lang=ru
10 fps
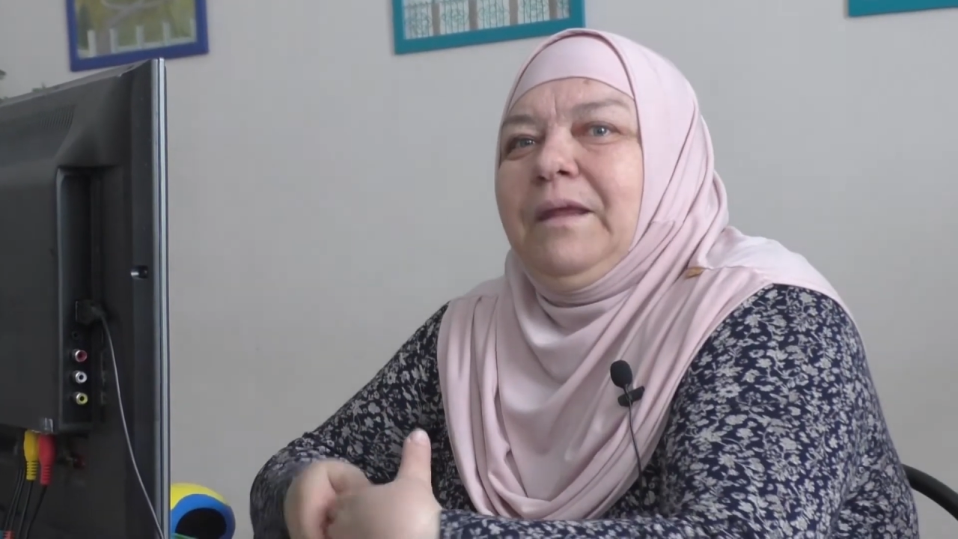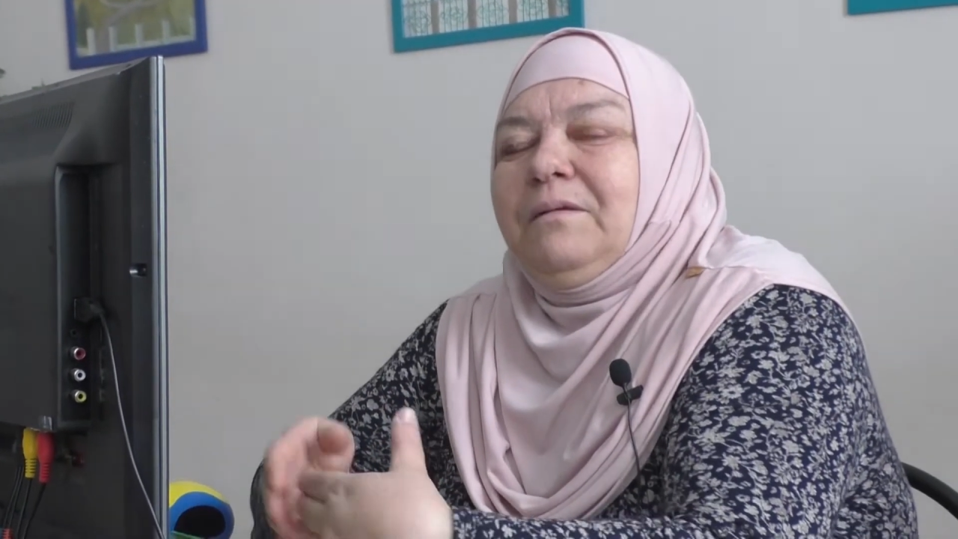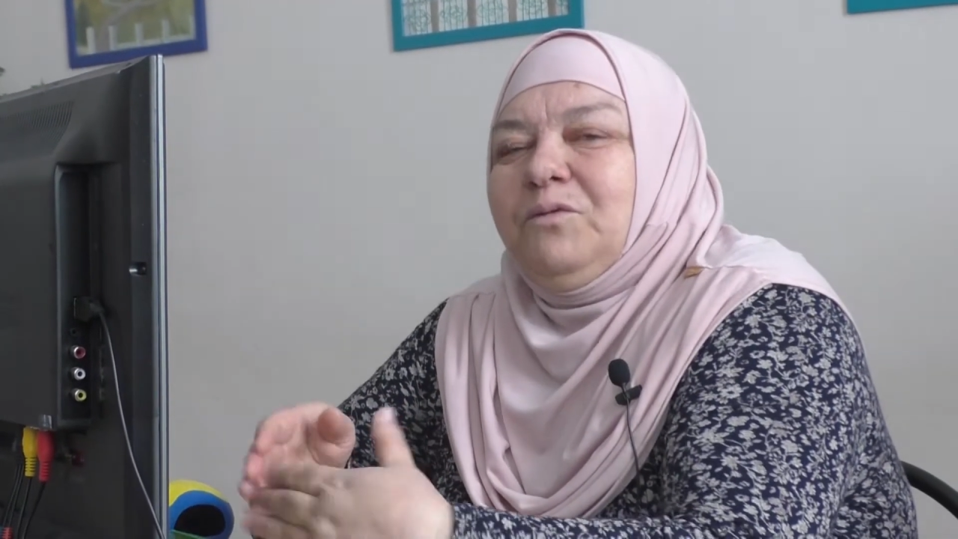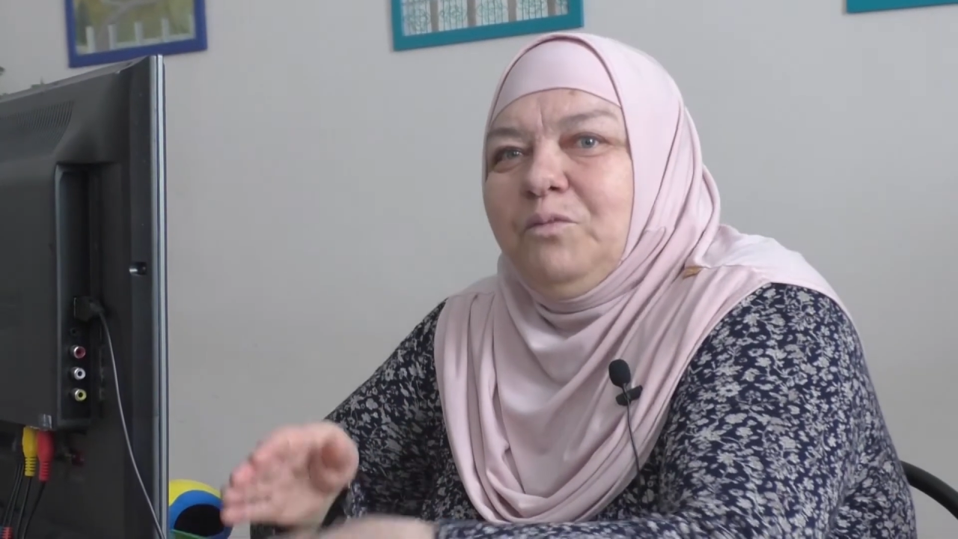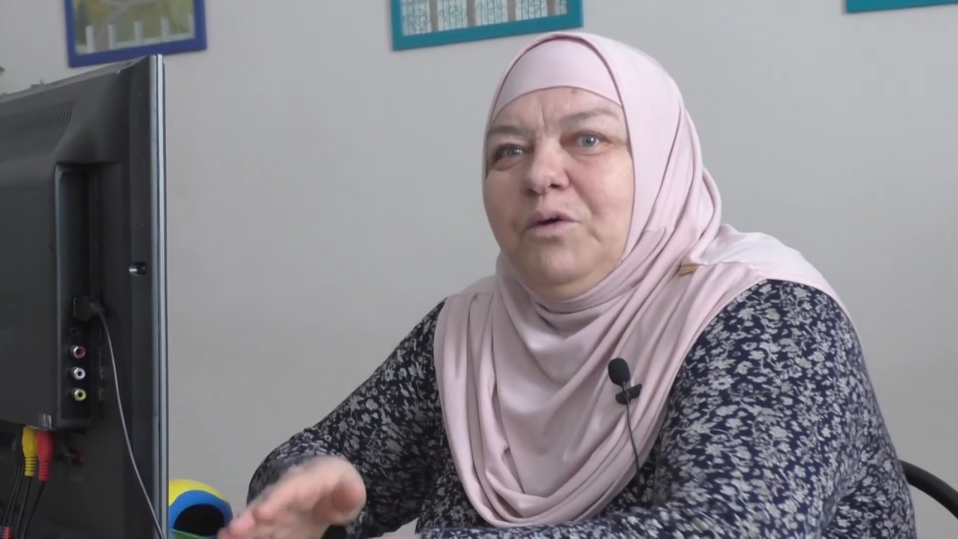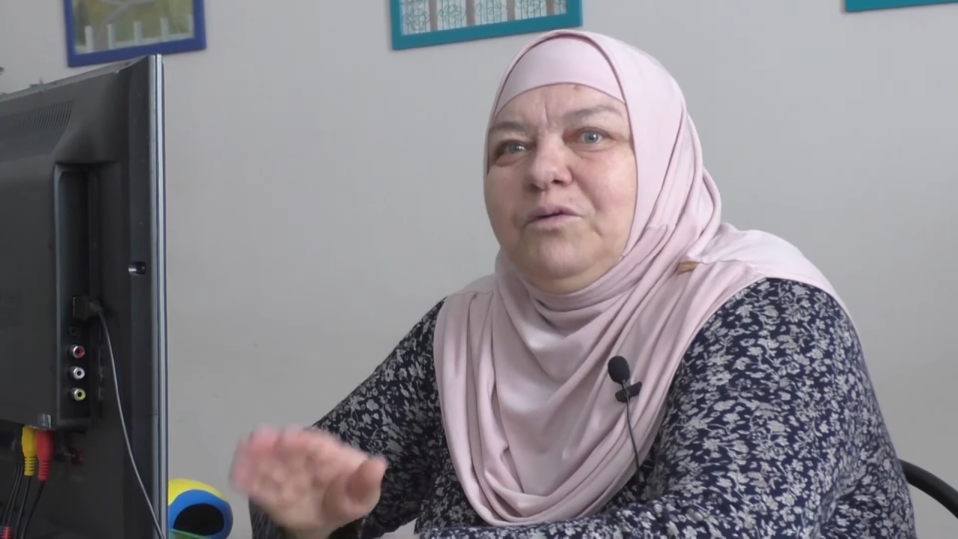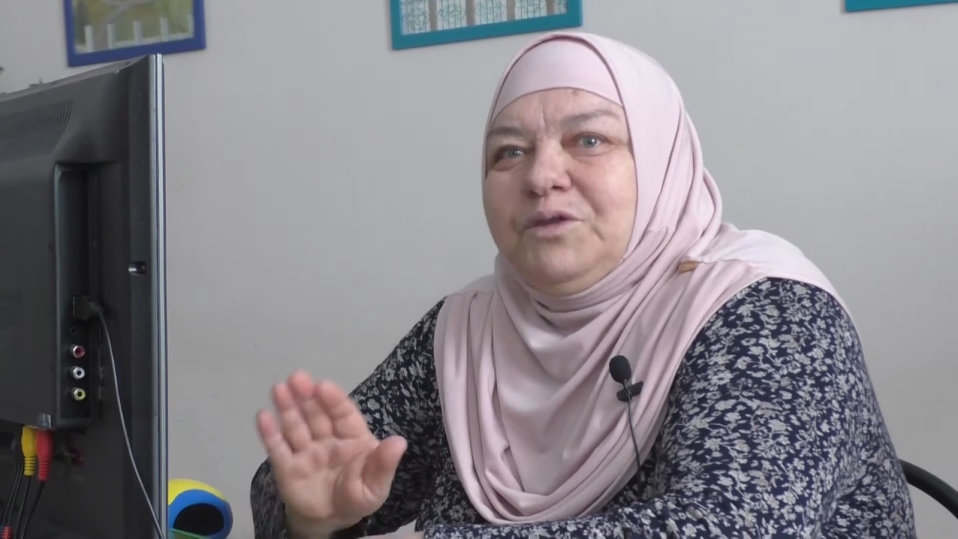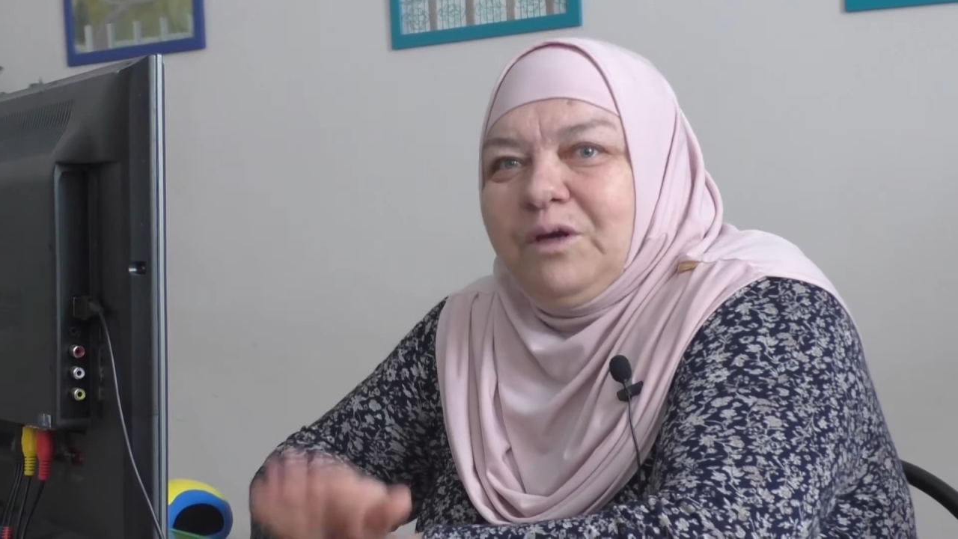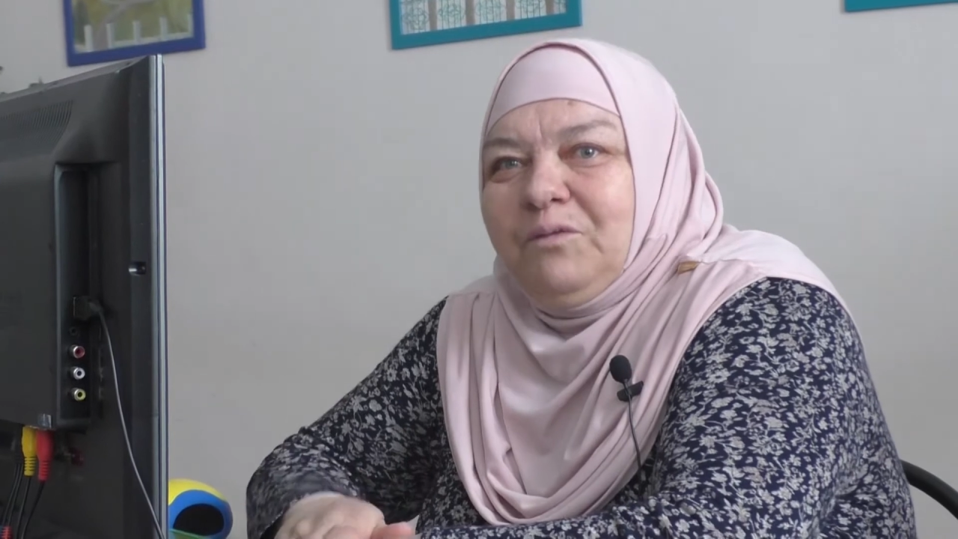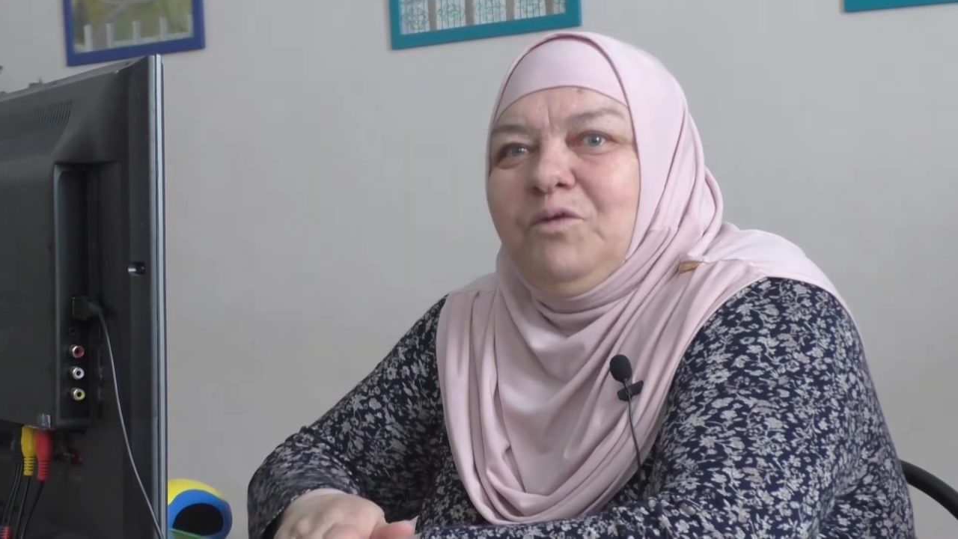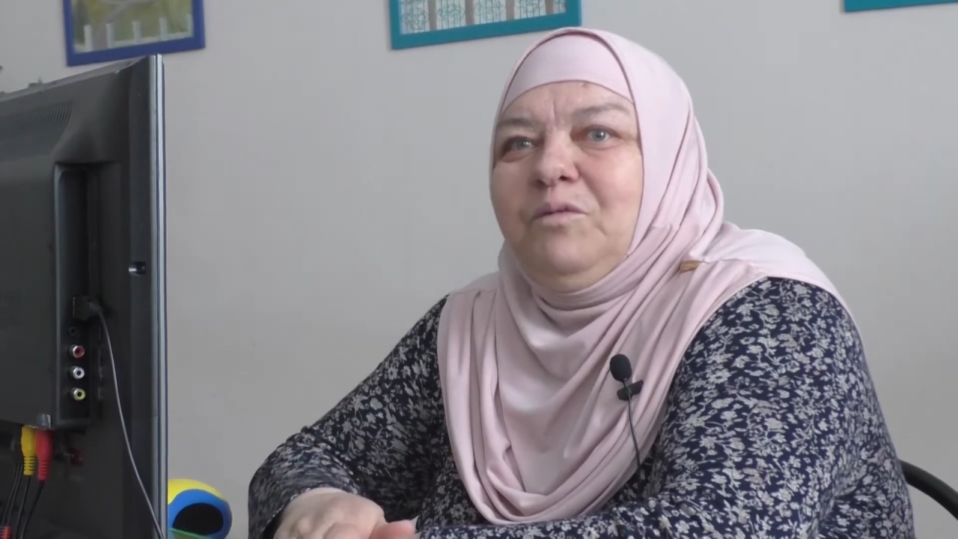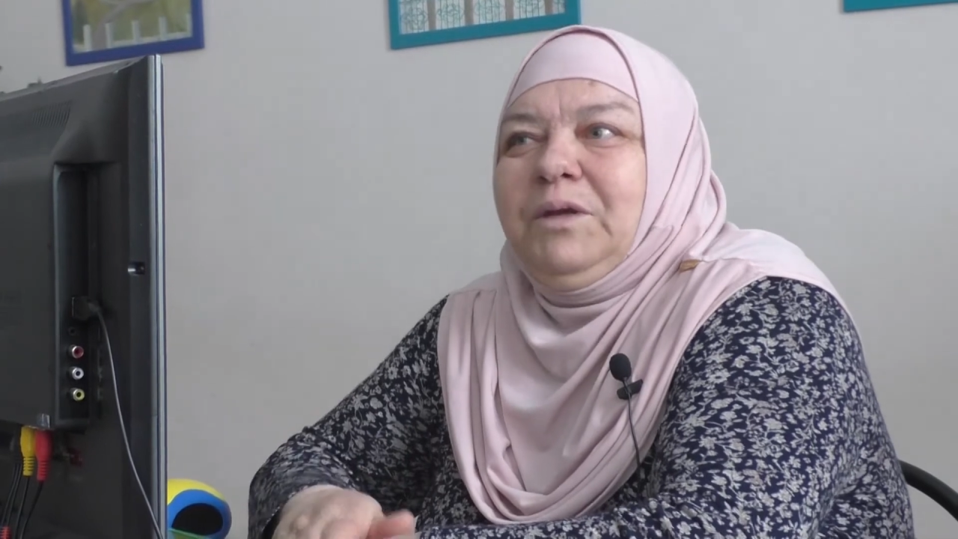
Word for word: думаю, все равно у